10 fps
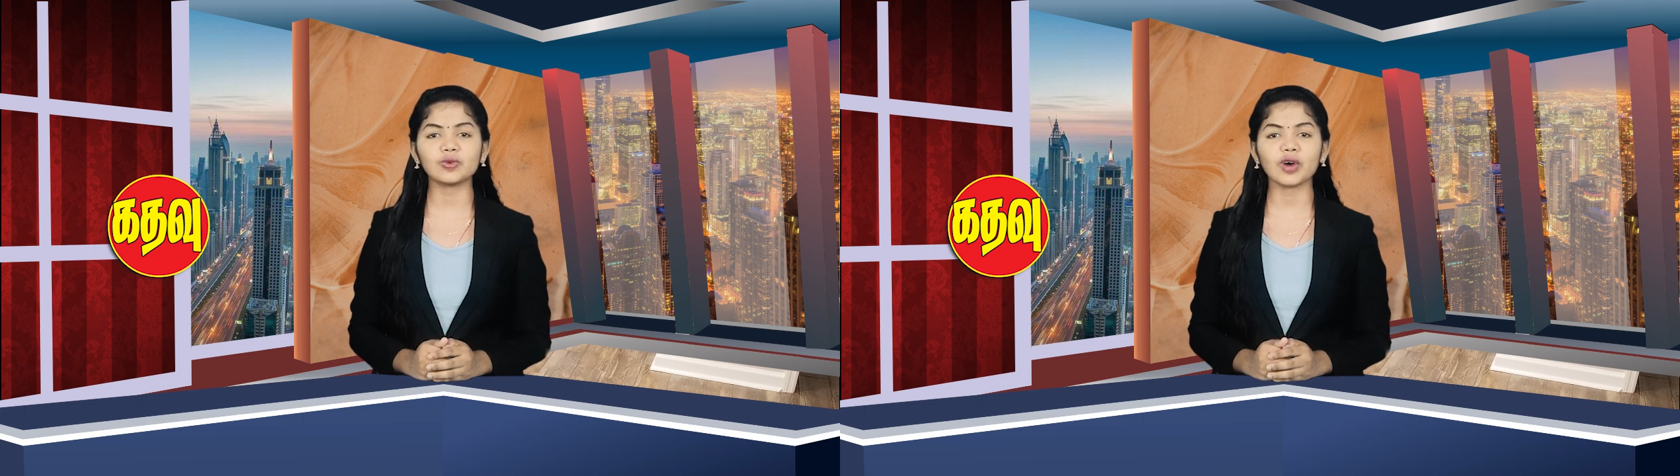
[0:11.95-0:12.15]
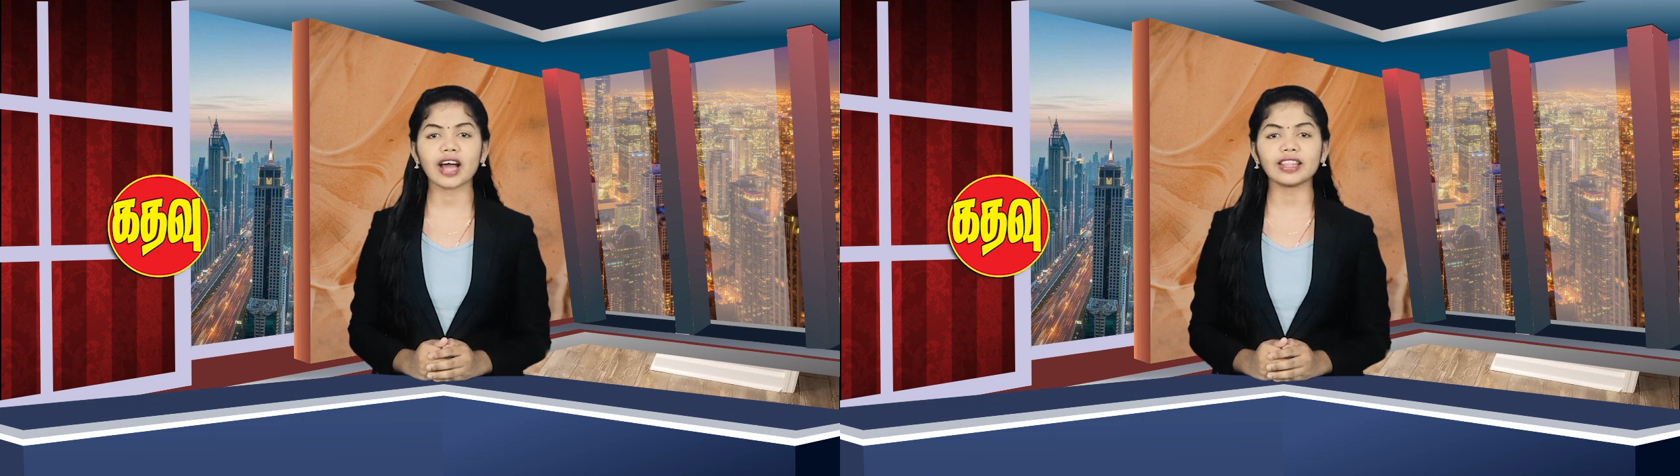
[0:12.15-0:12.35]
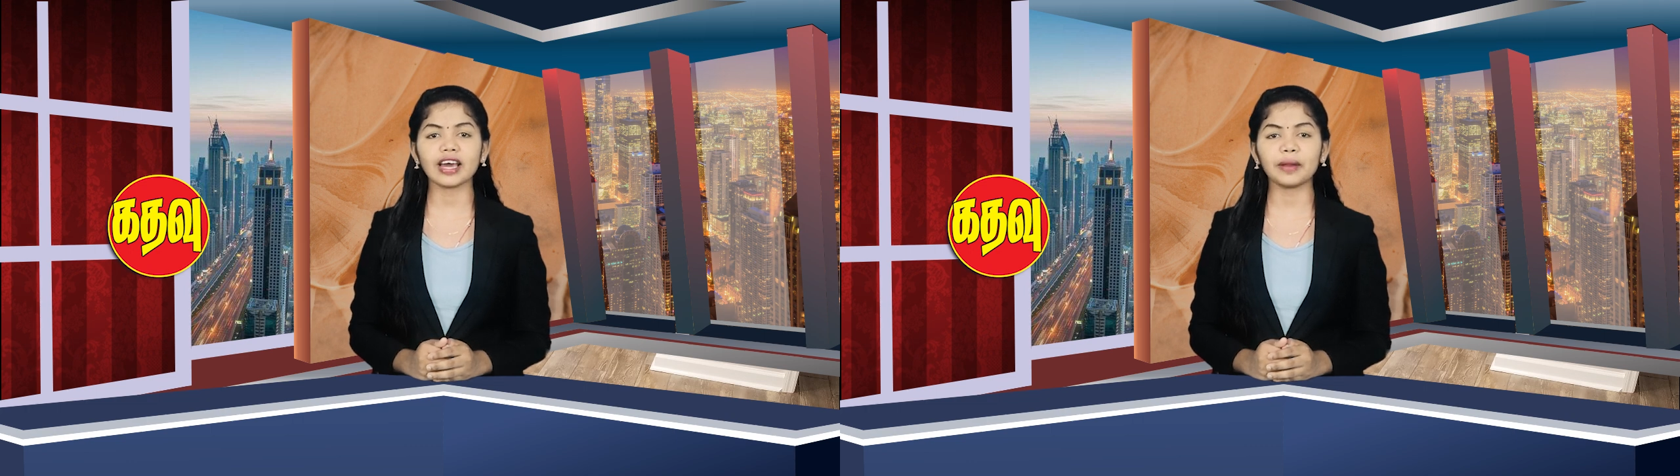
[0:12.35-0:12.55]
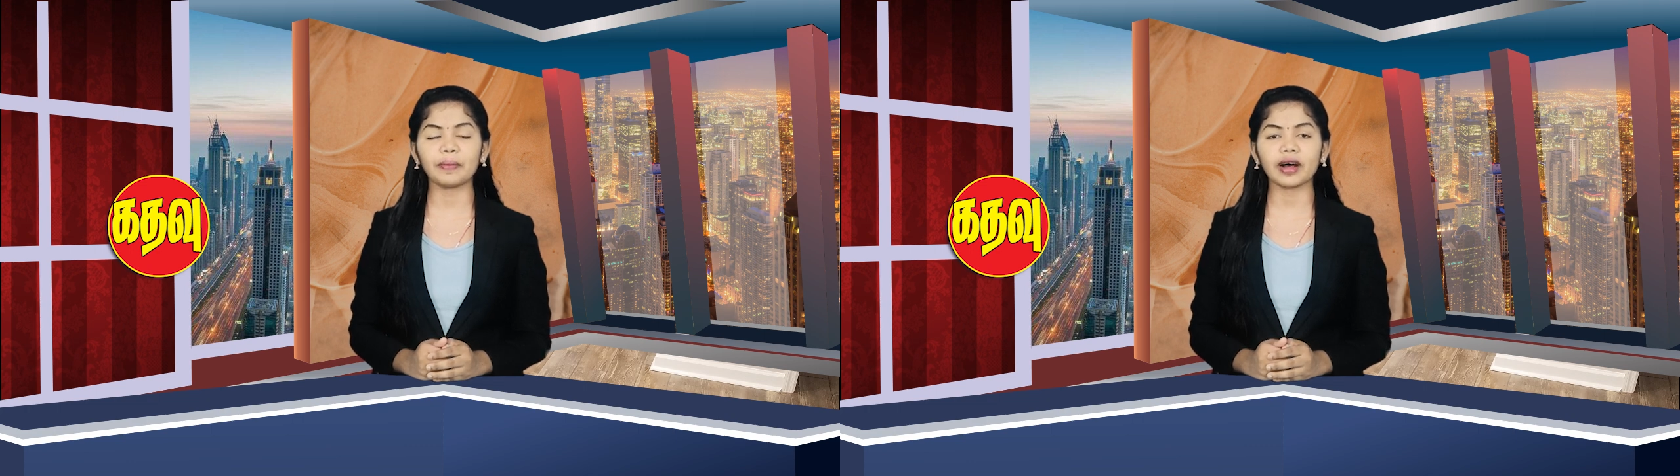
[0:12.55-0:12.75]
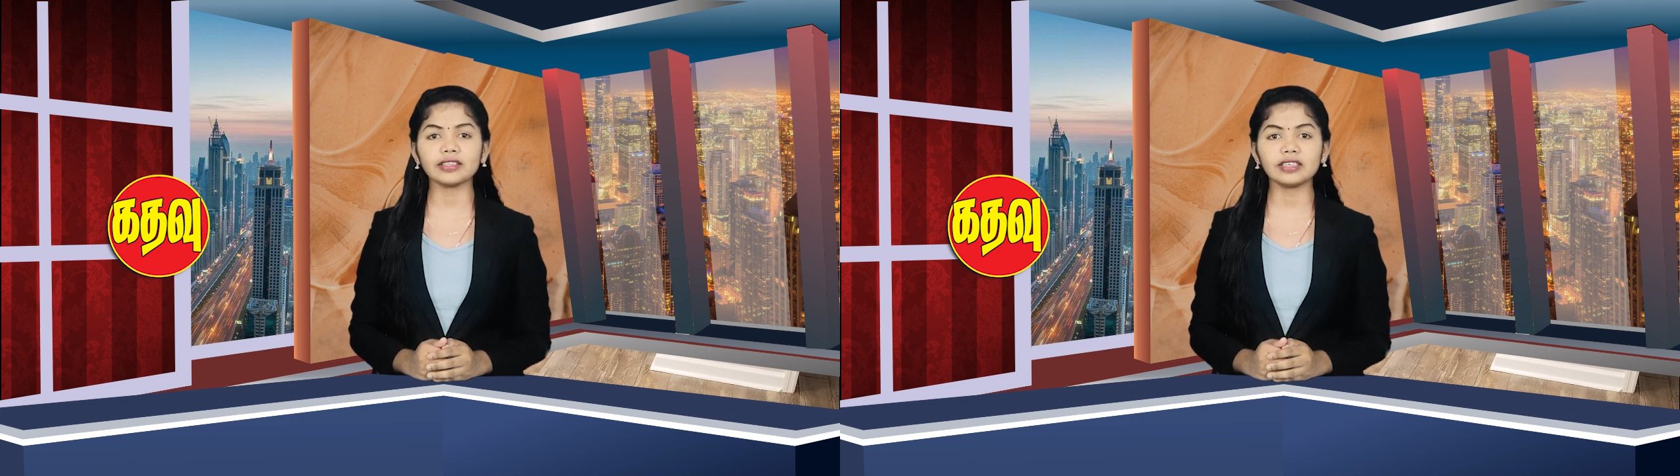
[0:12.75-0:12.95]
சுகாதார
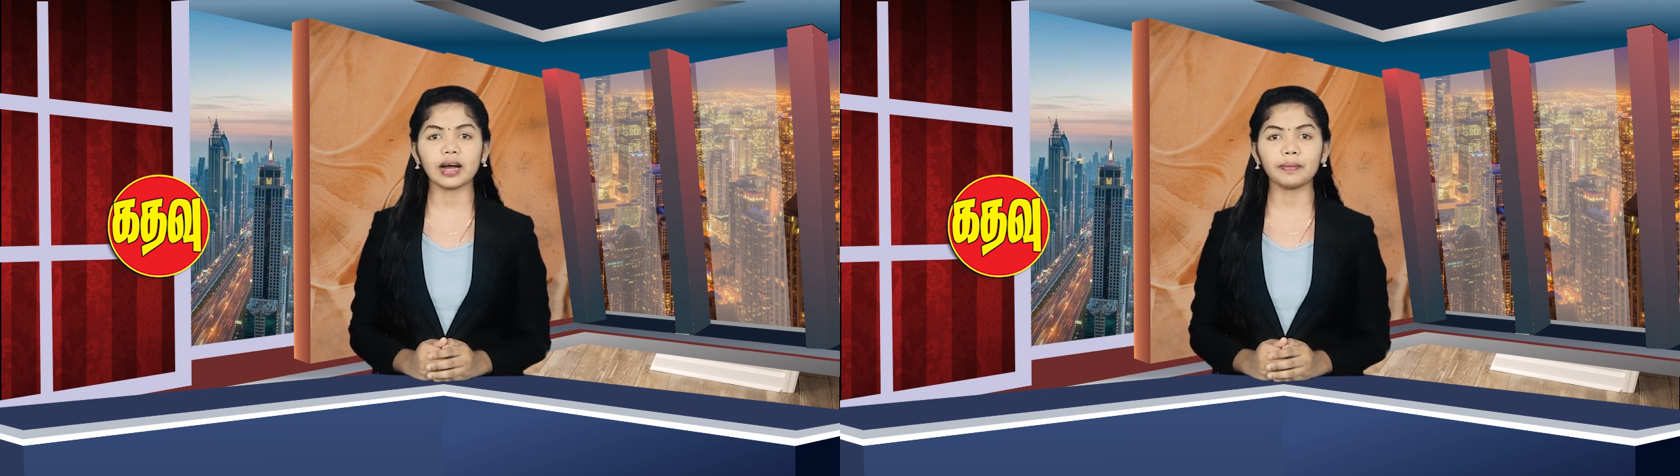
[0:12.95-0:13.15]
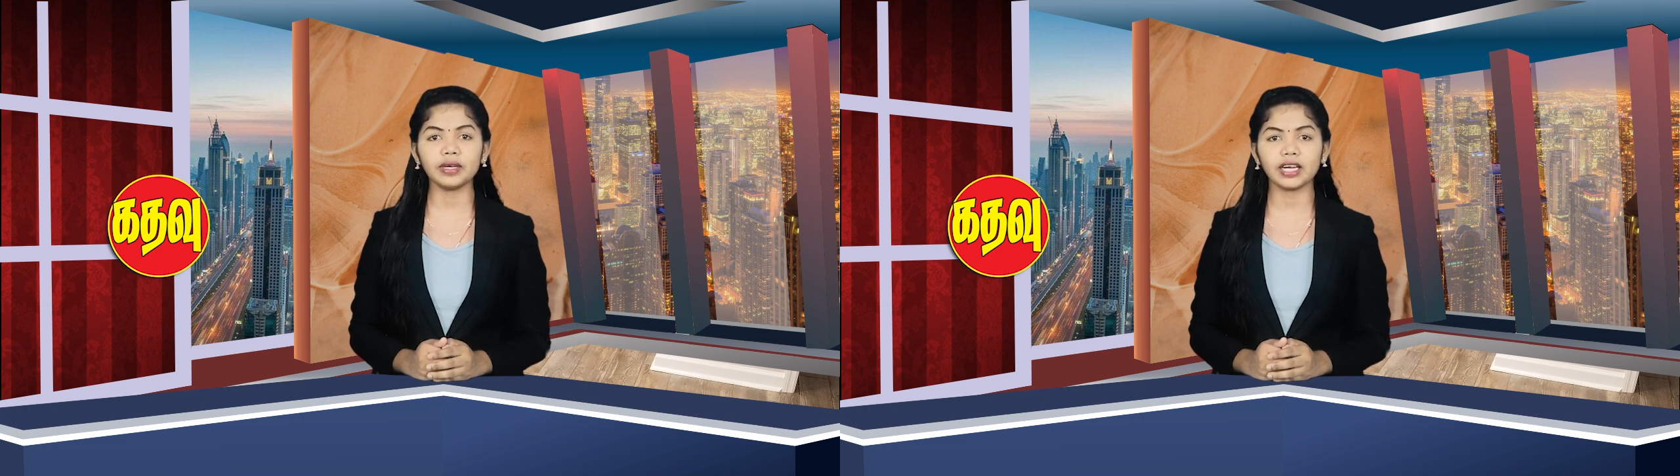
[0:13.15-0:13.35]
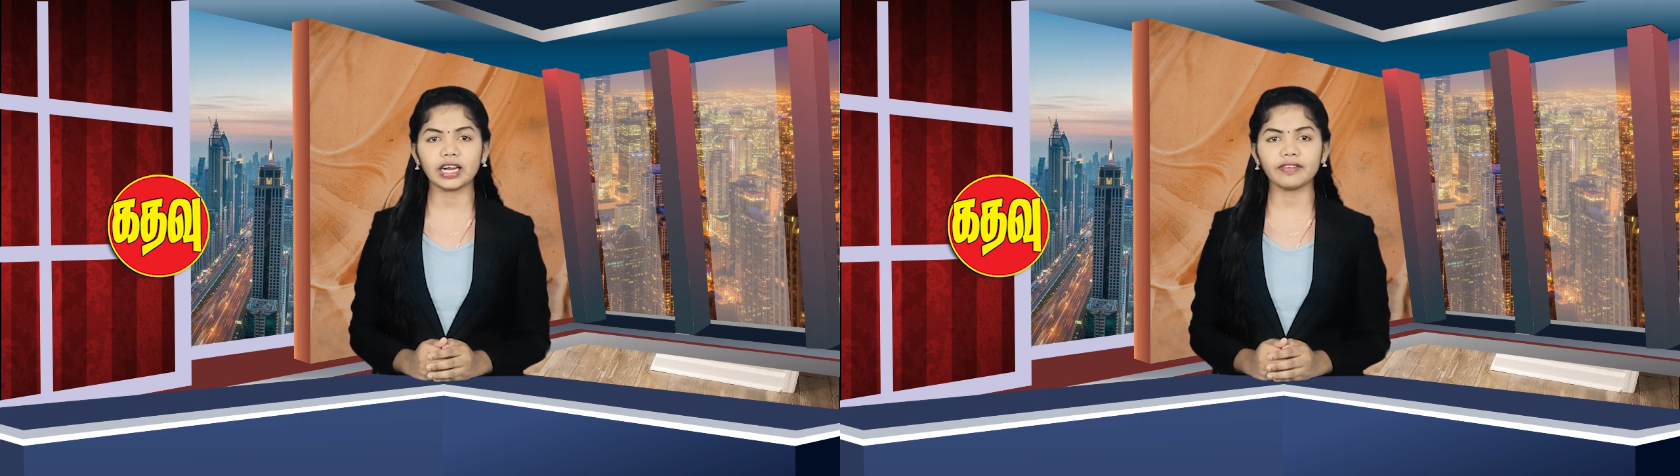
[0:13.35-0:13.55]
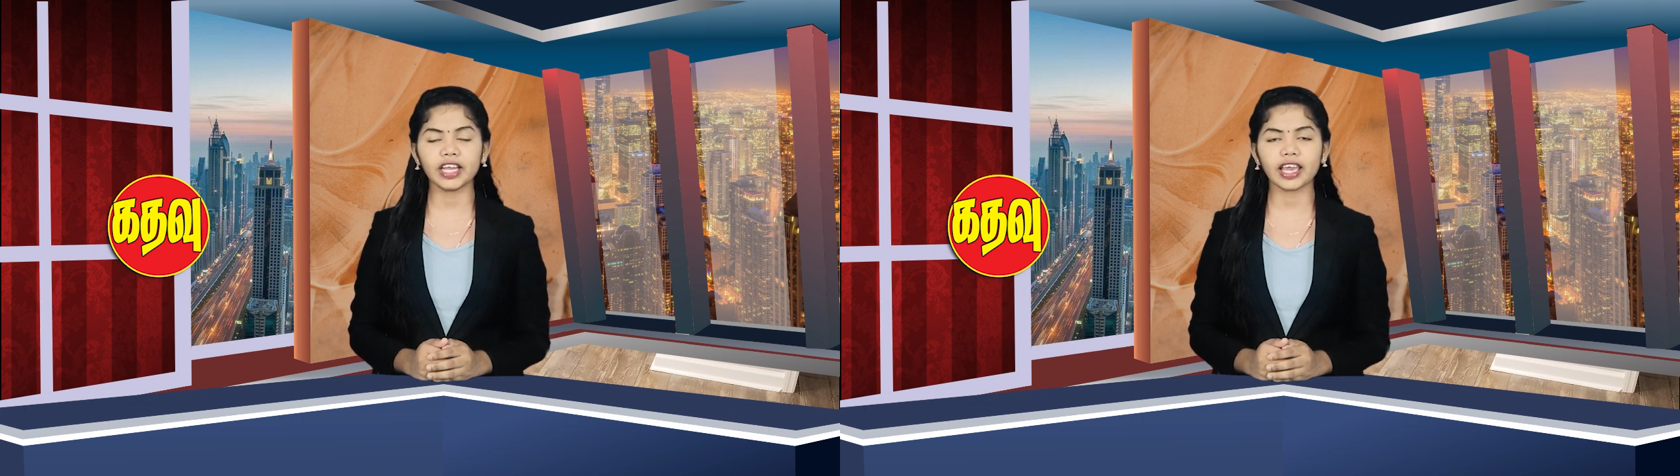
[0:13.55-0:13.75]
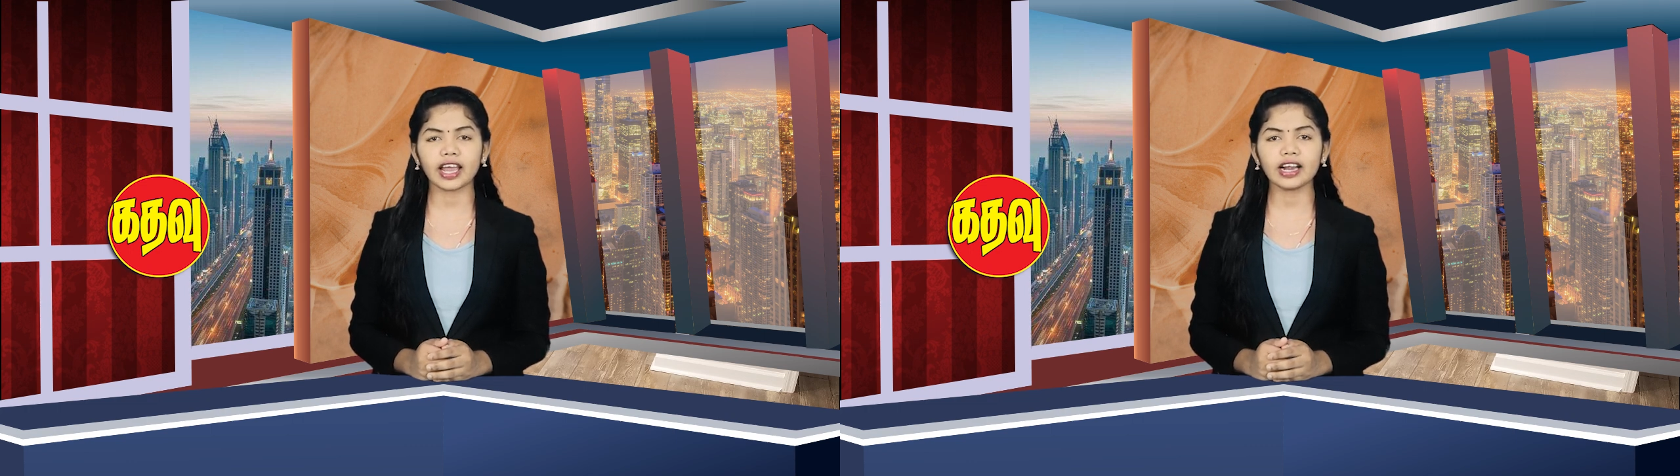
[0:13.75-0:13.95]
பாதுகாப்பு
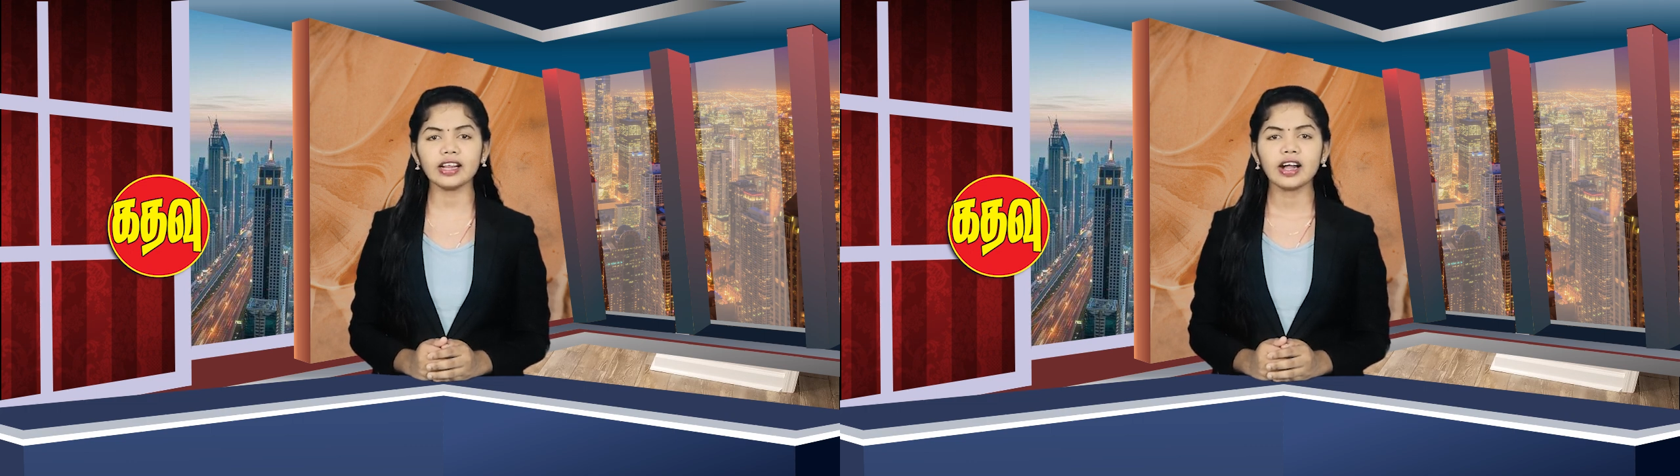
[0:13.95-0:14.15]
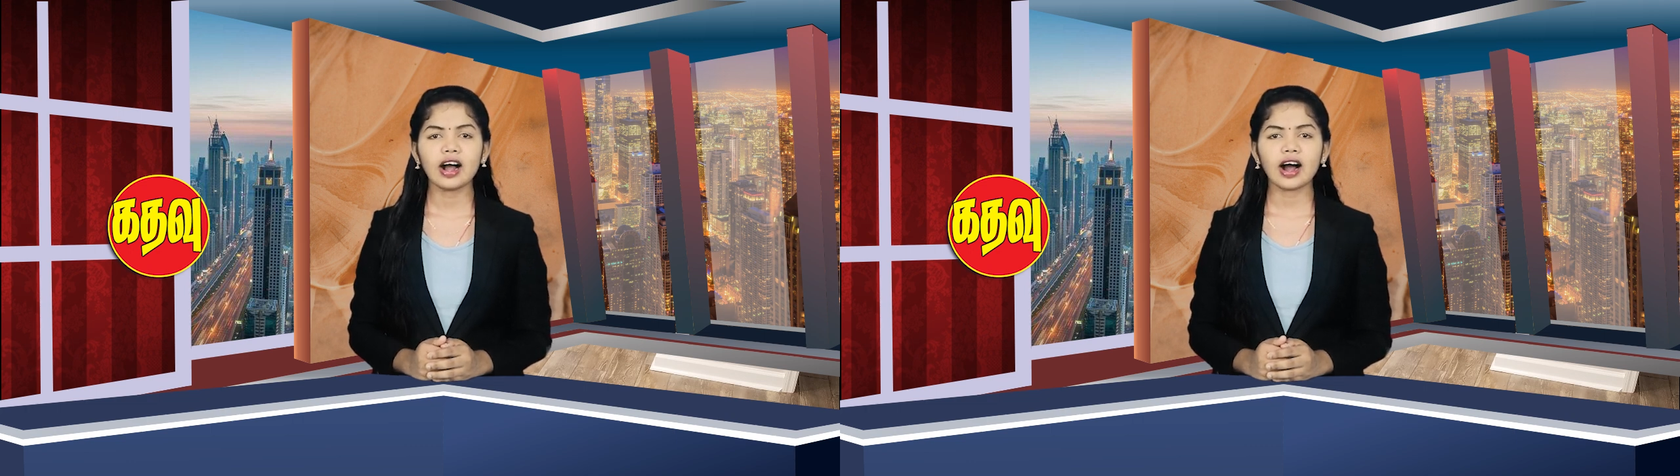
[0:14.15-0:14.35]
நடவடிக்கைகள்